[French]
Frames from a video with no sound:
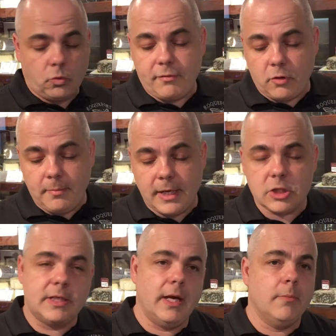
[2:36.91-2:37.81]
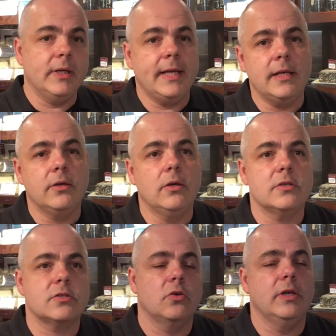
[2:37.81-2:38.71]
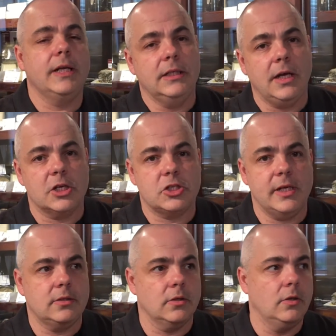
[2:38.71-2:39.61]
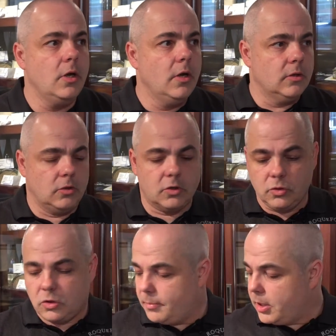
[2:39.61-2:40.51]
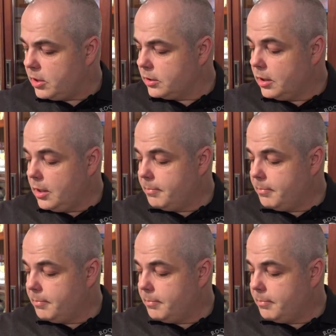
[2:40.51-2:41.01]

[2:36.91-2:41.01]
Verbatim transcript: trois fromages, qui est en moyenne ce que les clients achètent dans une commande,